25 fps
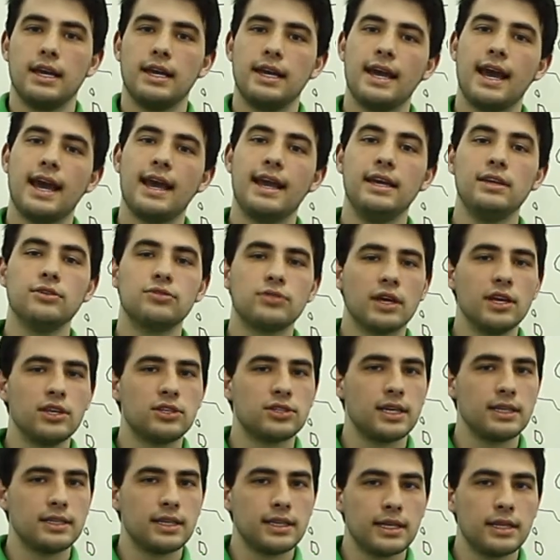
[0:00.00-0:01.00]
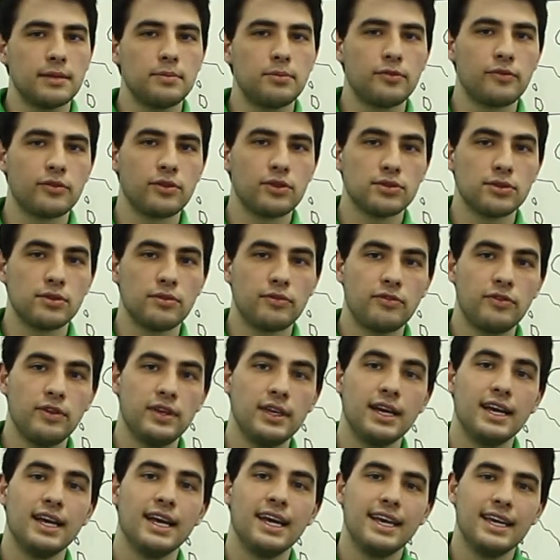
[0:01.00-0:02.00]
E é isso que a gente está entendendo por
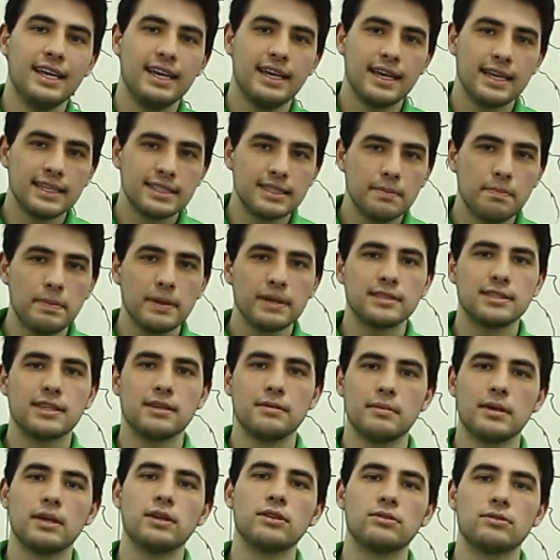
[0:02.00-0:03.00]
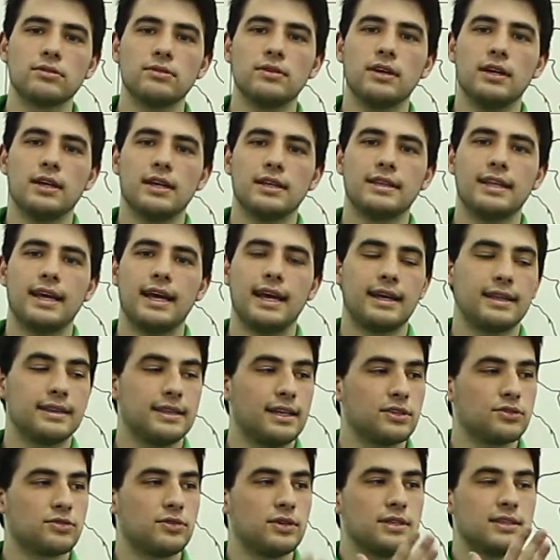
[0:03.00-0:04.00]
filosofia e esse pensamento né,
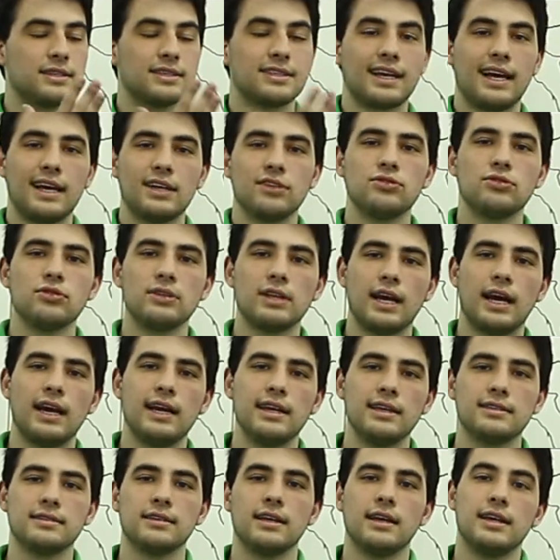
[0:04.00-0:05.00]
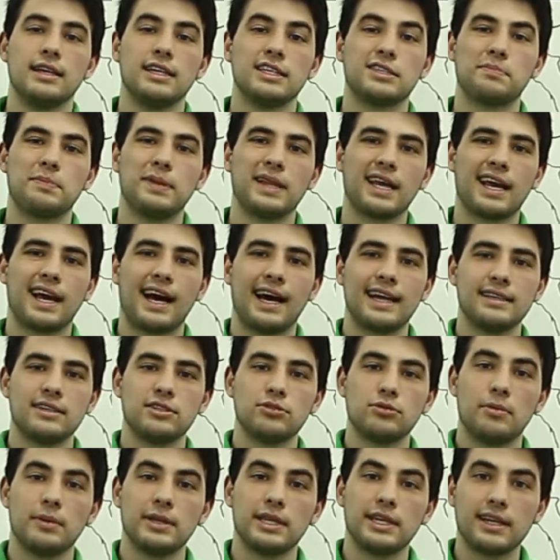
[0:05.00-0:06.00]
das coisas racionais explicadas
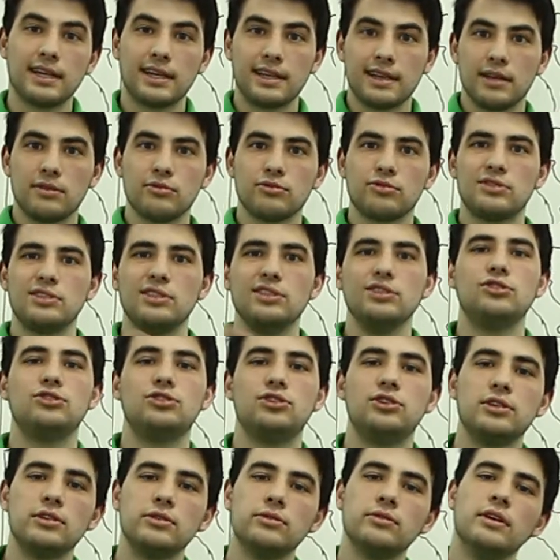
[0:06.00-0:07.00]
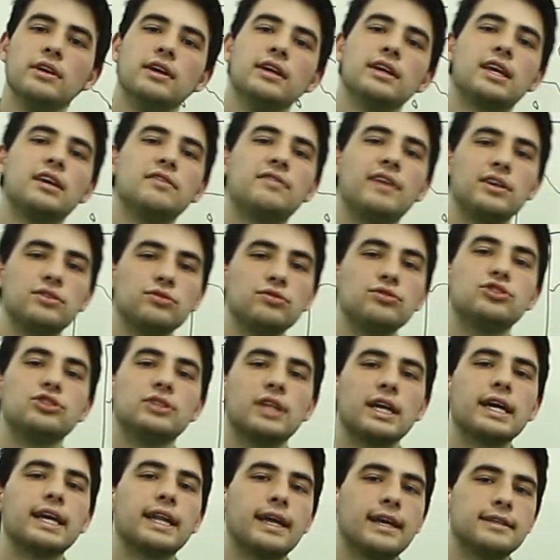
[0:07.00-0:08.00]
de uma maneira que tem um sentido que vai surgir
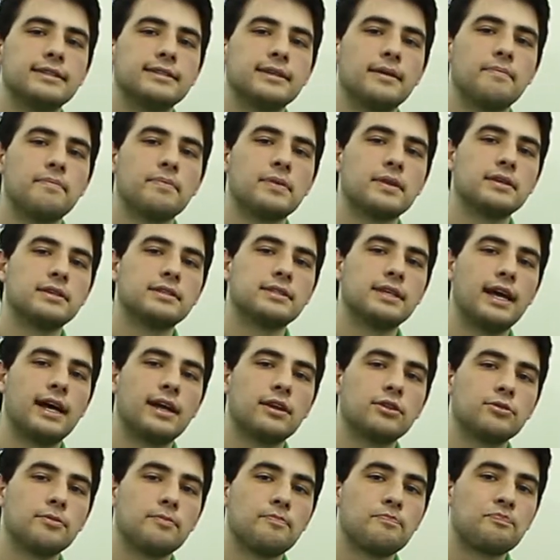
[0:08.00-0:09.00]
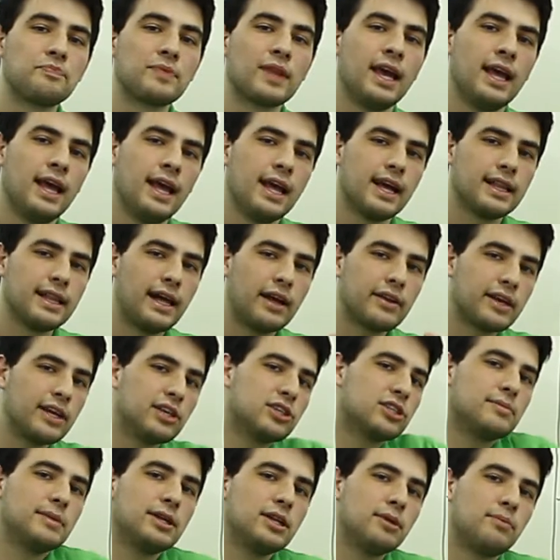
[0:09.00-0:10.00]
na Grécia, certo? Claro que a
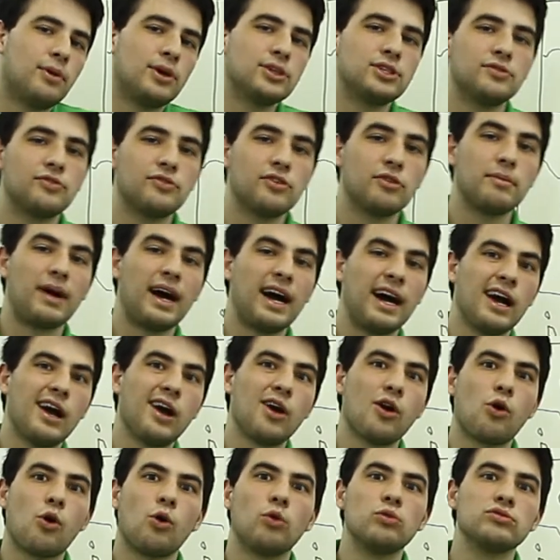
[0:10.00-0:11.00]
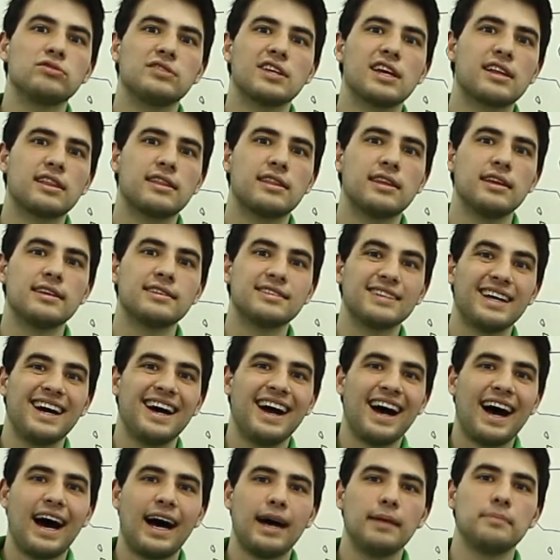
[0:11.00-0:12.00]
gente também não pode afirmar com certeza
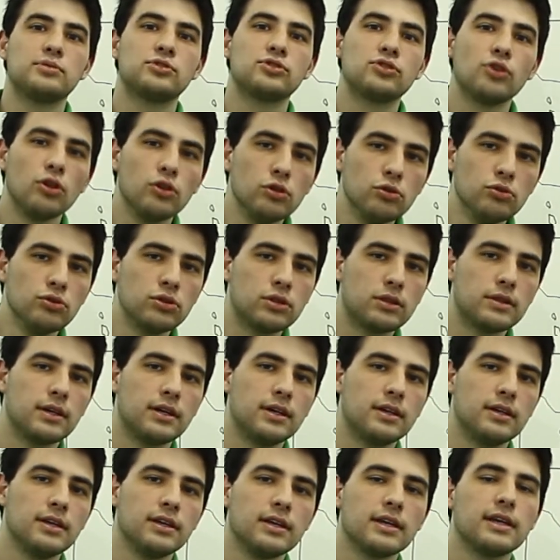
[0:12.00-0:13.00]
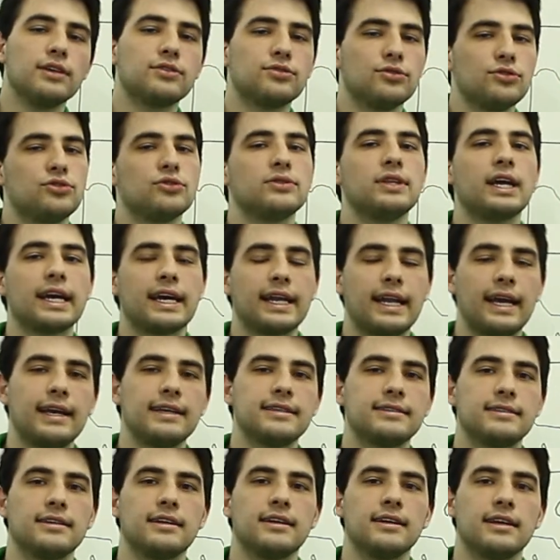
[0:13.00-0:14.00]
absoluta que surgiu na
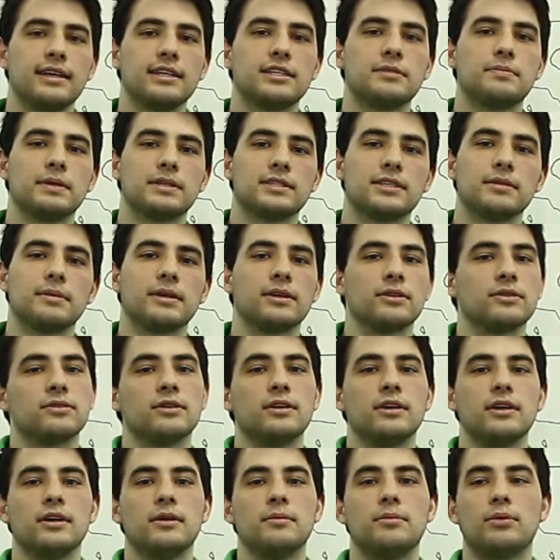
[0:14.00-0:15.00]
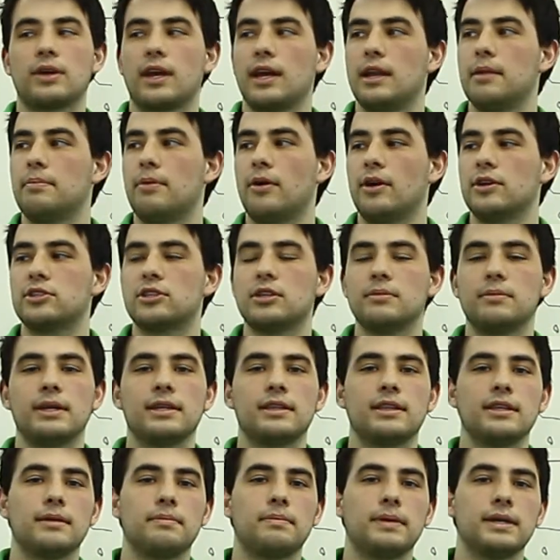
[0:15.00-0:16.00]
Grécia esse pensamento, porque ele pode também
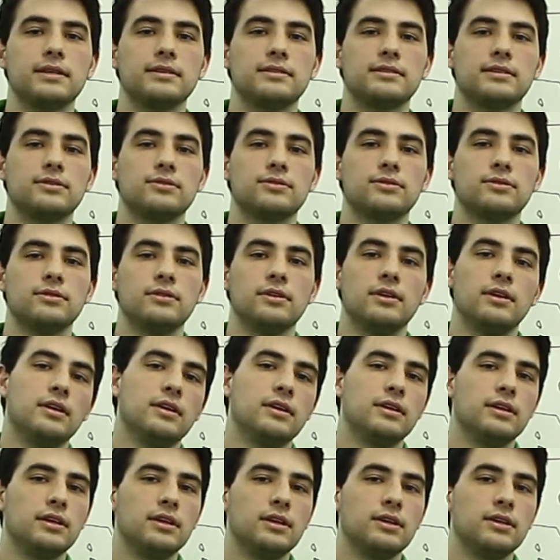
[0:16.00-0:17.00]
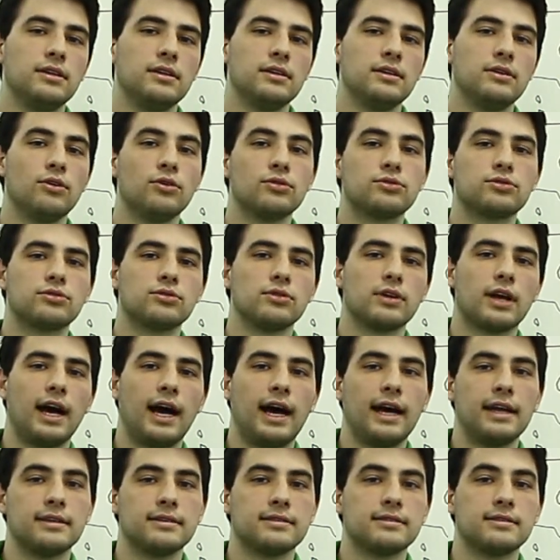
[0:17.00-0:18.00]
ter aparecido em outros
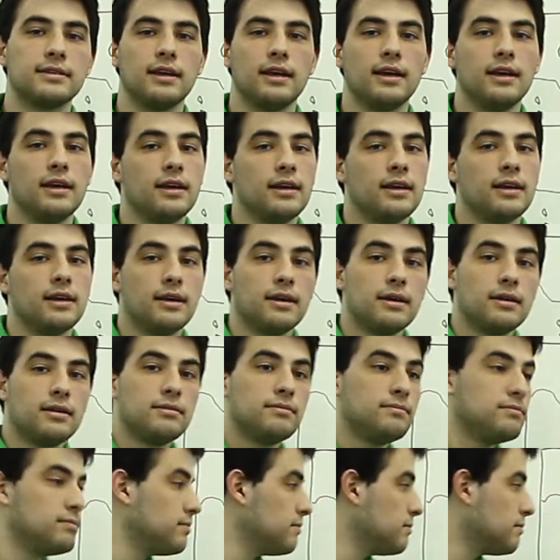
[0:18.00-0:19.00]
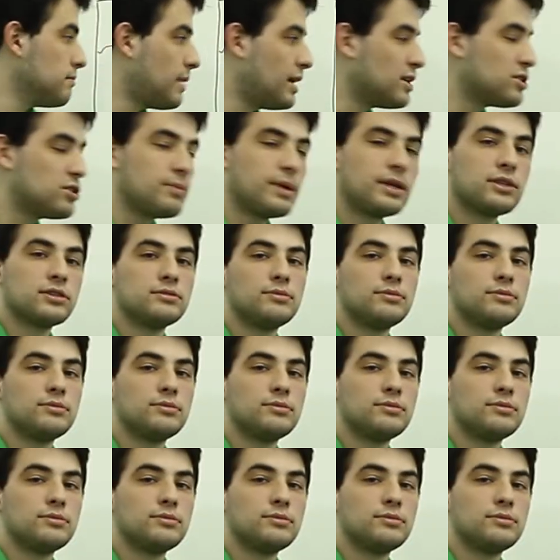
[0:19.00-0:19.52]
lugares, mais ou menos